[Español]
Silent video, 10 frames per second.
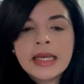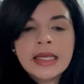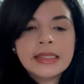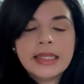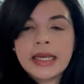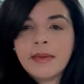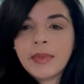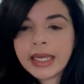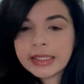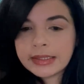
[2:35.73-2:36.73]
Díganme
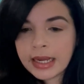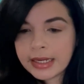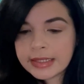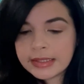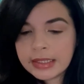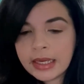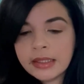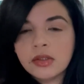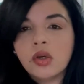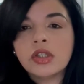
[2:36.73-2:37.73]
qué están
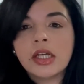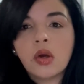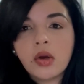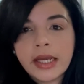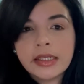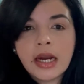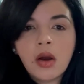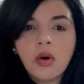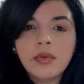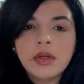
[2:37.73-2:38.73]
haciendo. Tengo que ir a
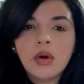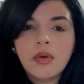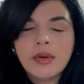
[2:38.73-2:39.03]
Hobby Lobby.